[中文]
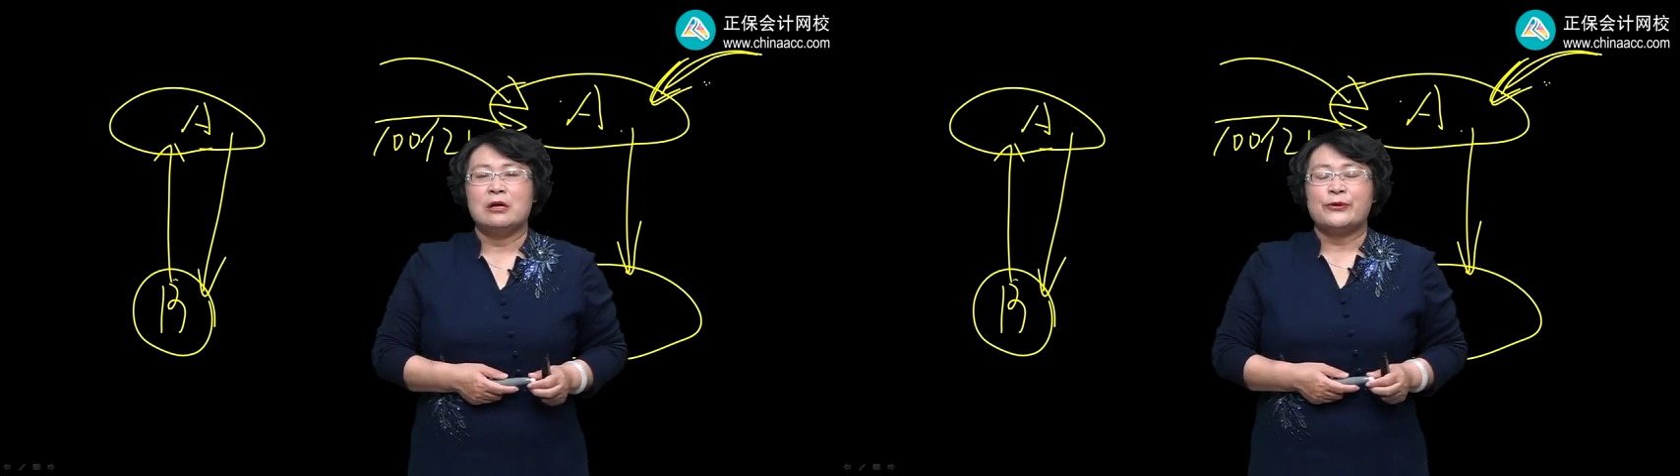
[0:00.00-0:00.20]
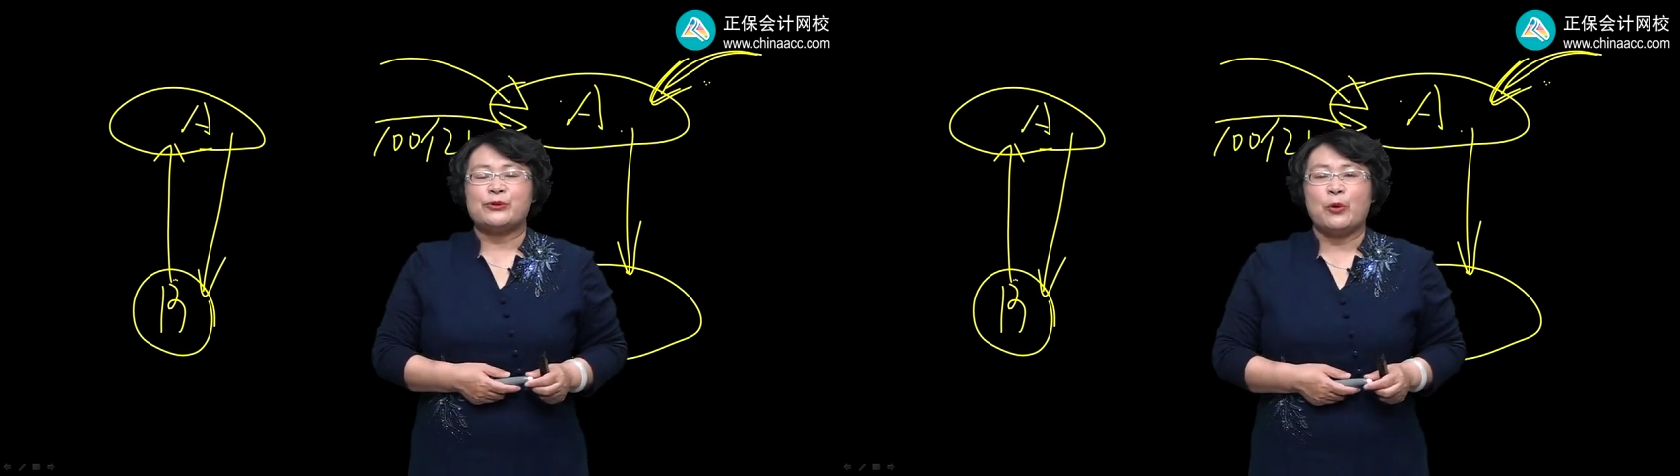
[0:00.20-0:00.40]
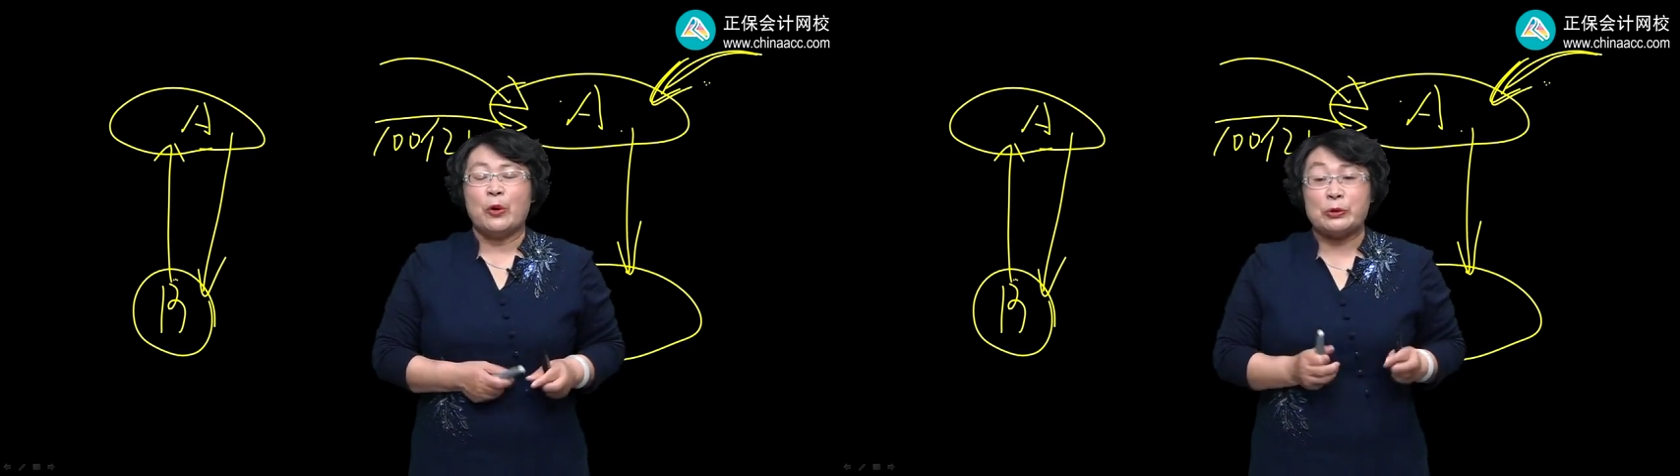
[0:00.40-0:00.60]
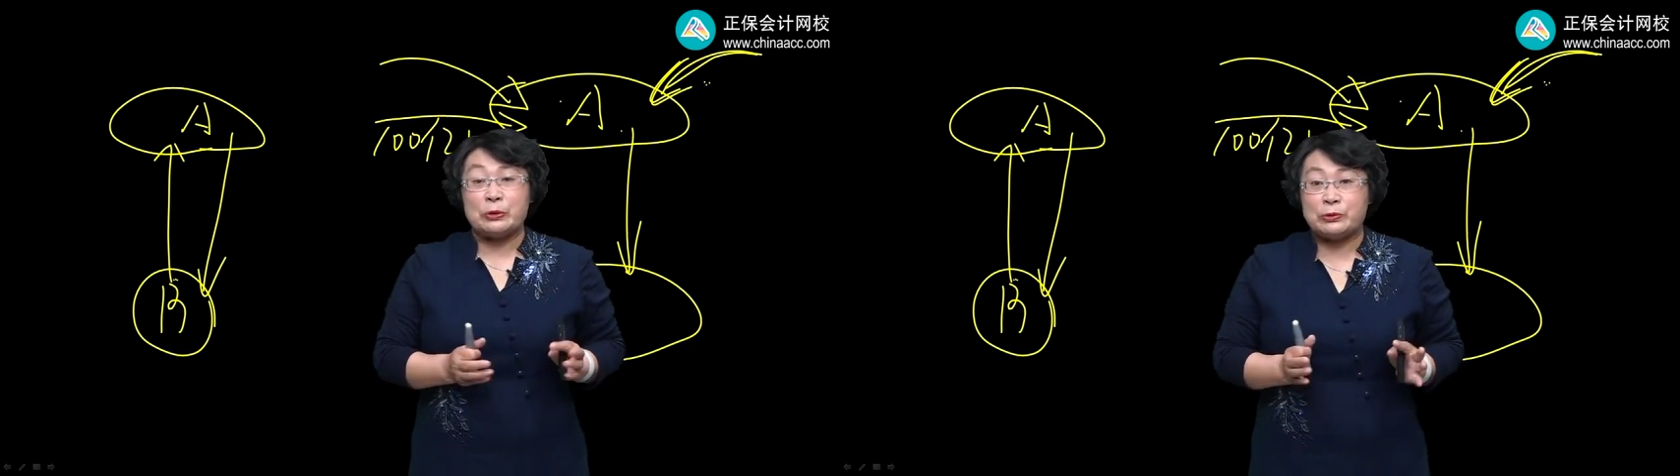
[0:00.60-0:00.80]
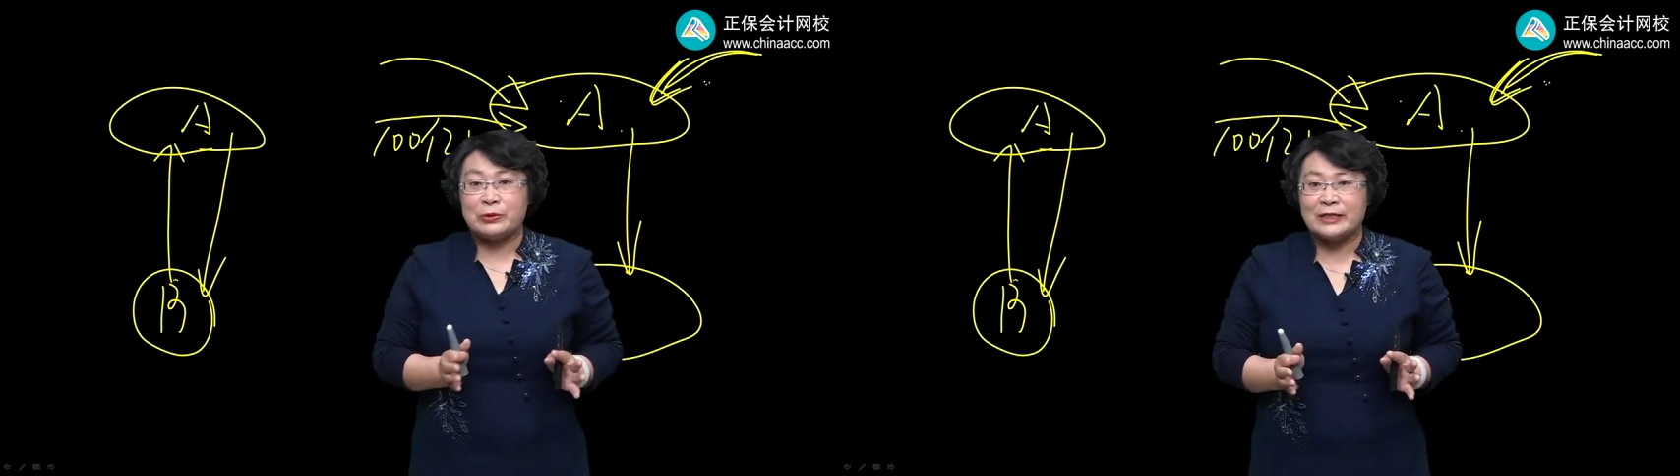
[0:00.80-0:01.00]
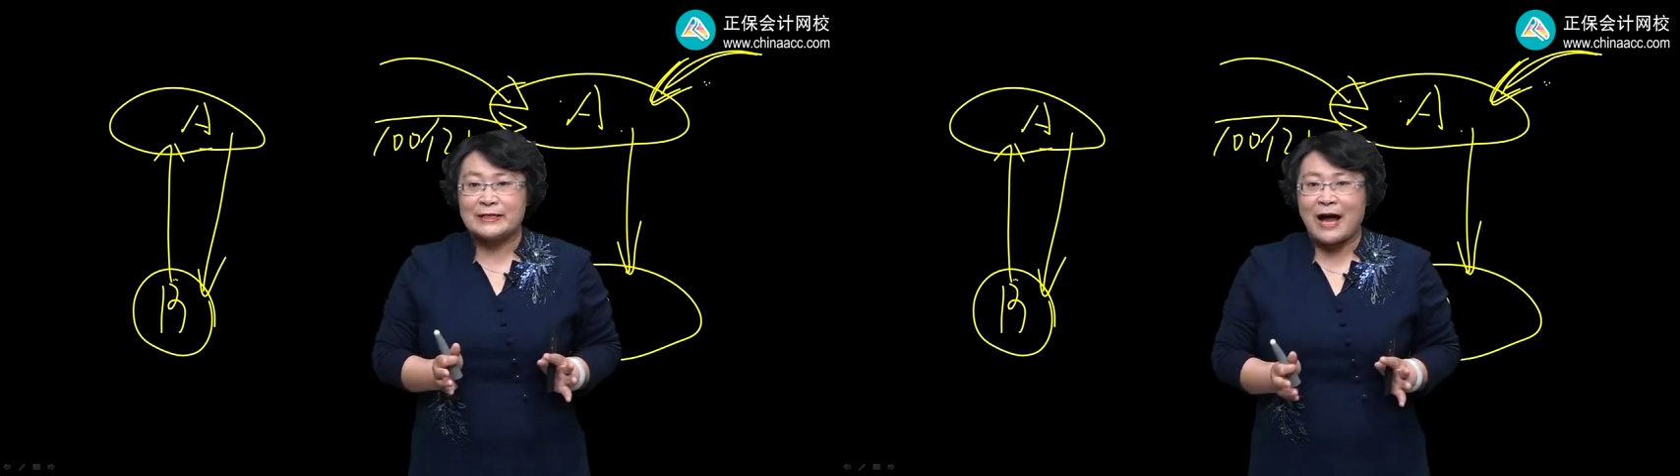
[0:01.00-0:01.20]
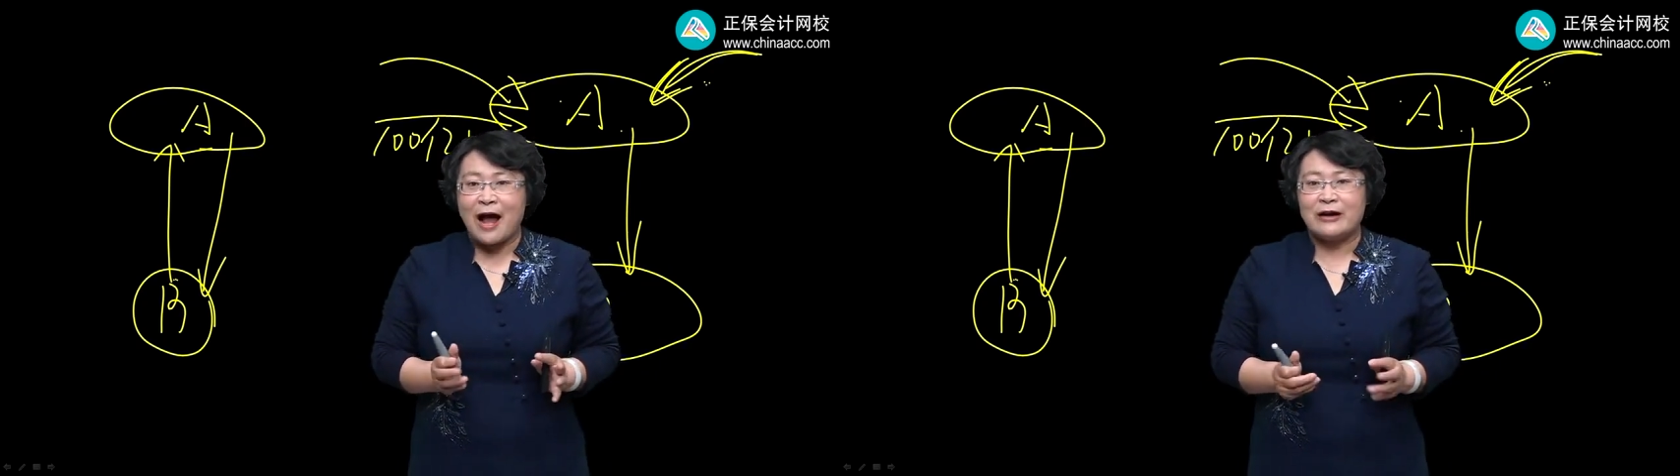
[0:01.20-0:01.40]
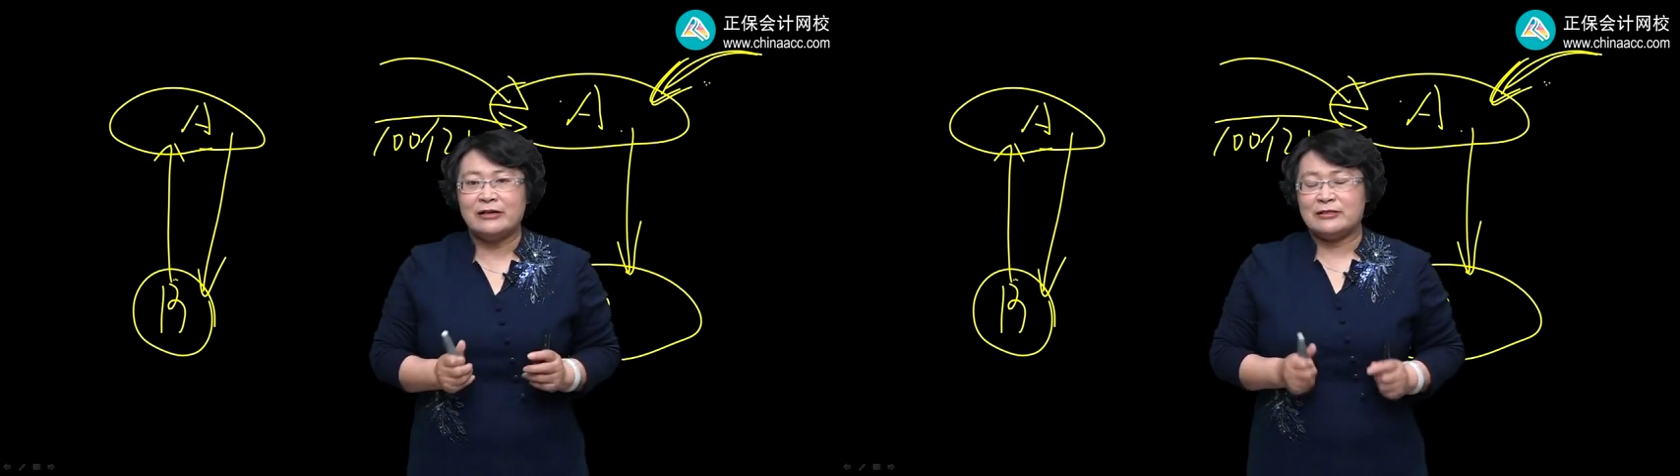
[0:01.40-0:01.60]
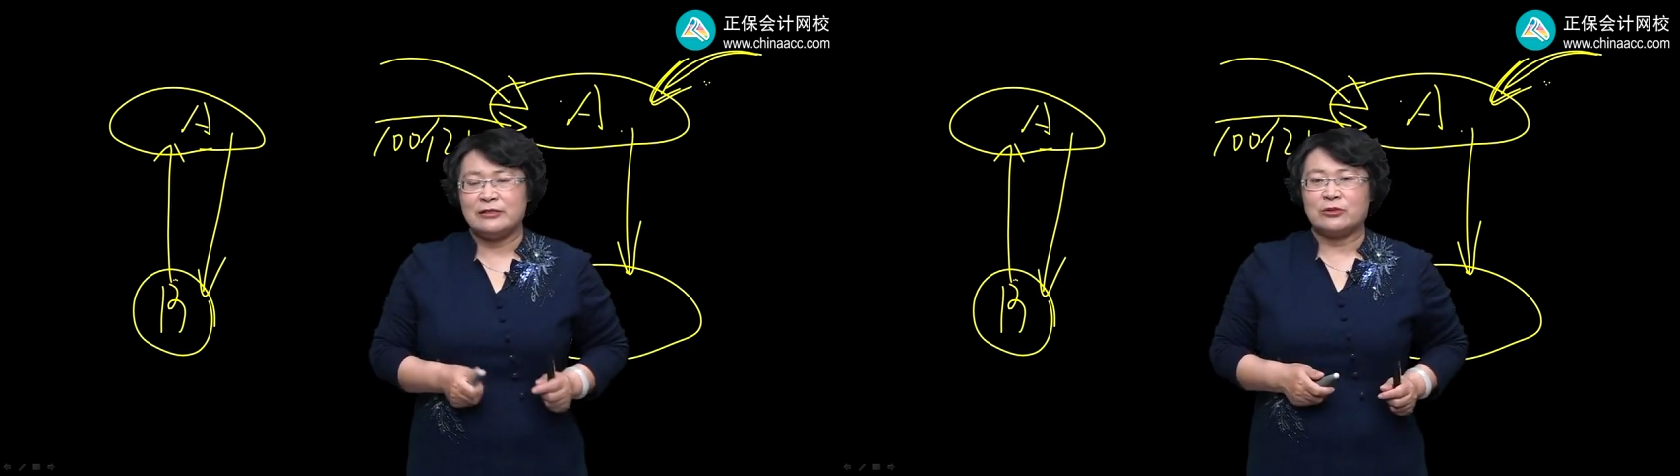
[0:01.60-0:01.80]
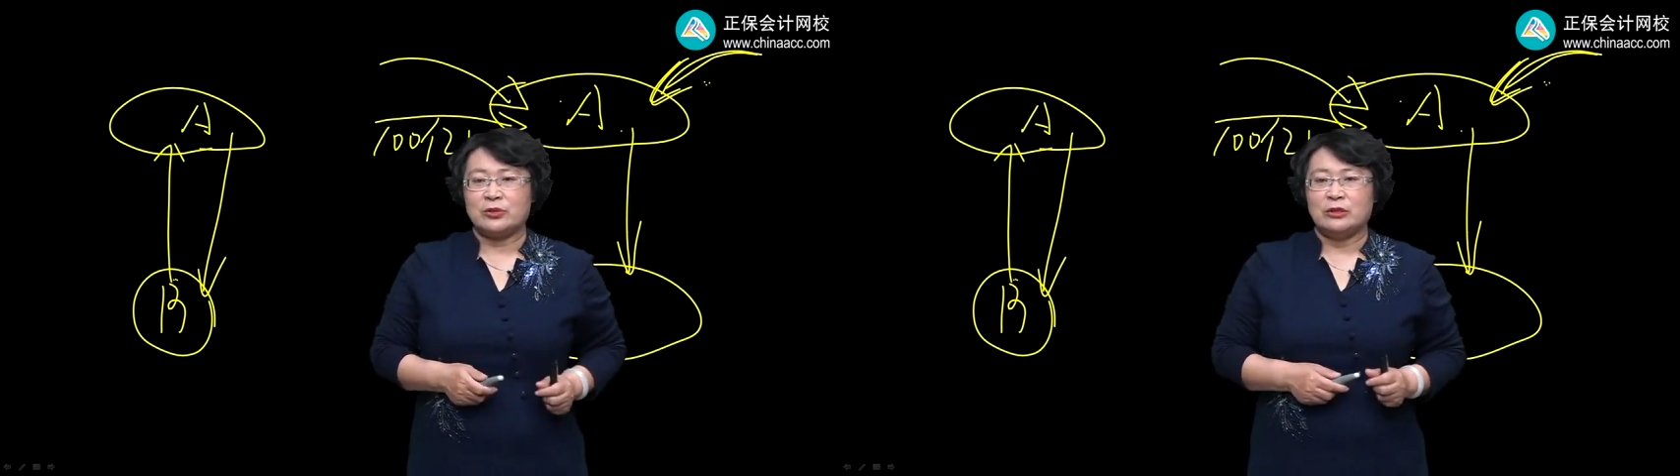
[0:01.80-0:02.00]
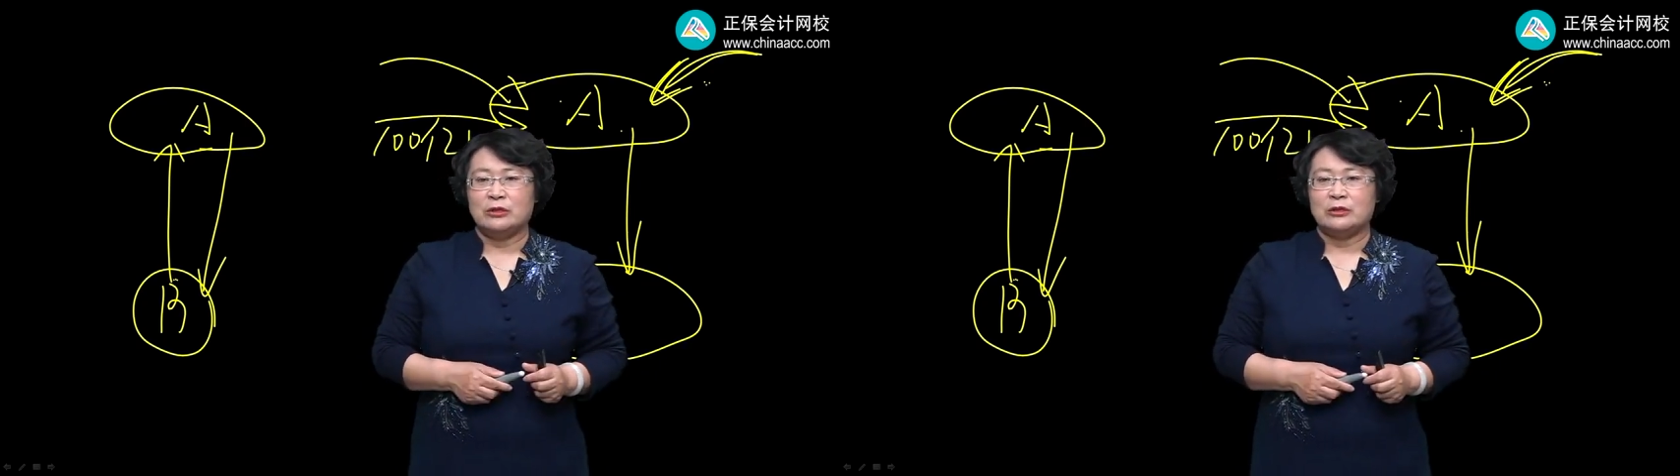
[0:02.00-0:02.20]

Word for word: 所以我允许你差额计税，